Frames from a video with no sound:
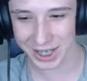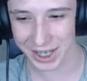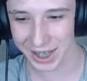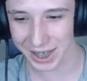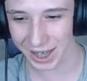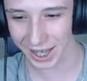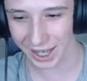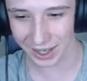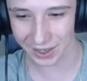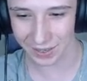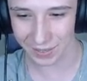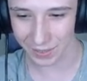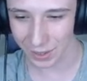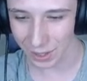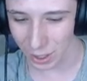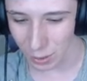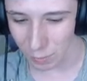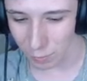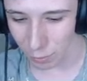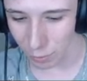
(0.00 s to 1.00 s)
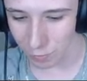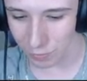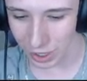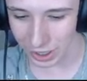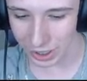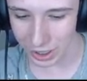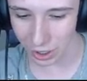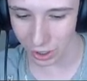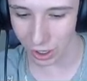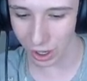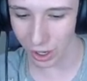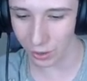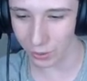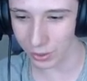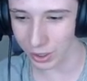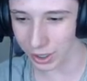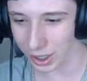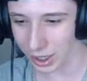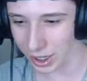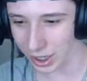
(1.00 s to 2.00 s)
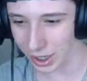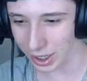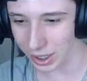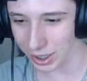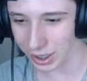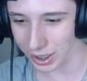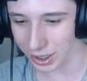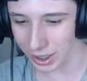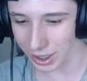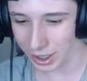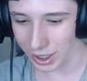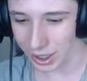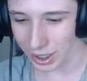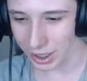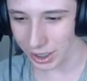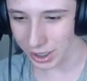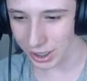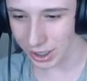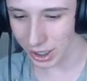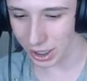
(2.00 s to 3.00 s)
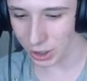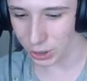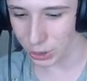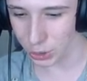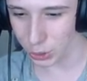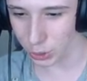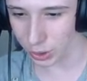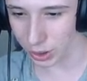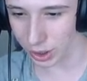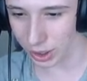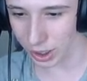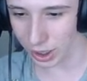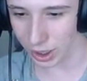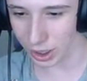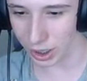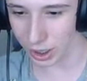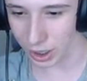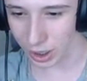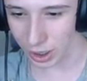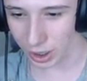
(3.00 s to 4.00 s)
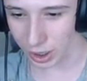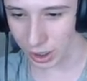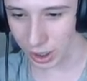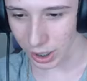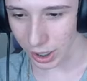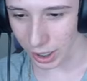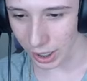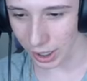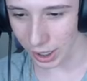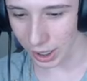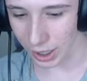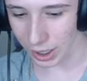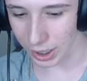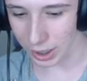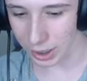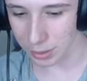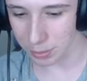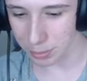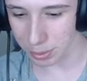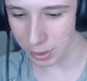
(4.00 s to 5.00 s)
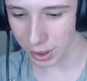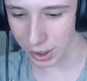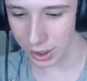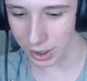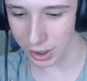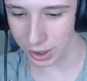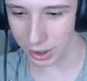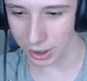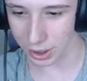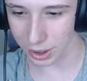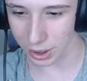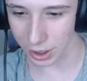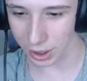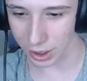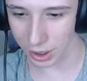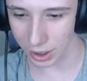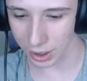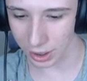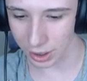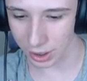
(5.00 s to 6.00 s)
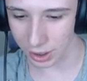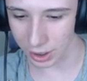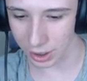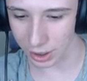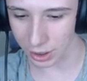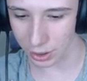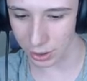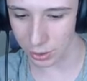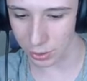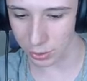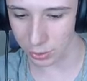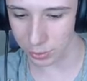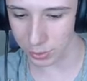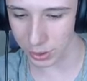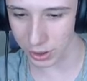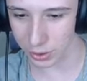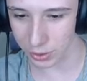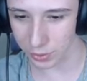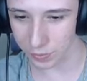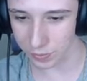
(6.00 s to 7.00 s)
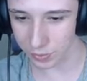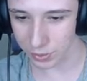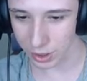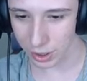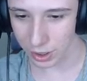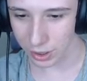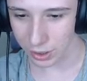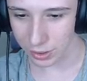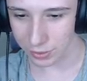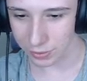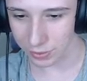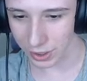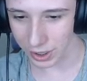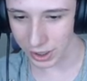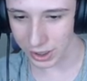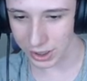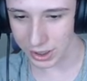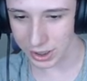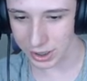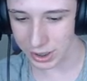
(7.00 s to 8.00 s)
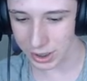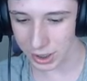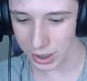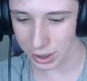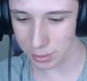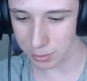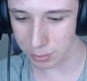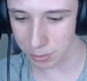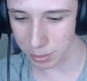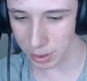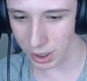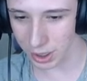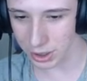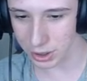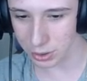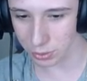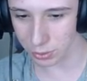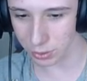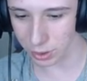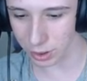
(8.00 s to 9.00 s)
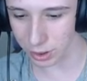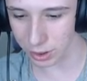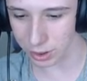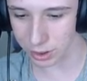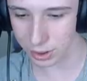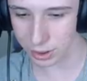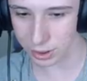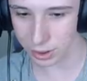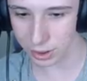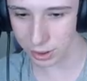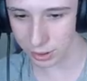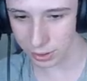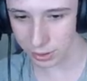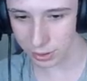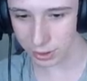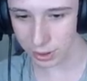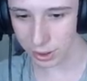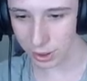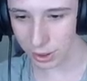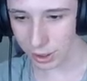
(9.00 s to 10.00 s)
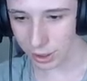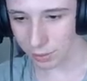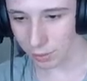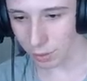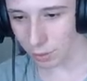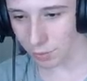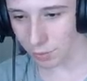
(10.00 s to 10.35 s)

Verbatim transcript: tem. Vamos ver aqui, ó. Alguém aí quer jogar é, em party uh, comigo? vai ser Bad Wars. Vamos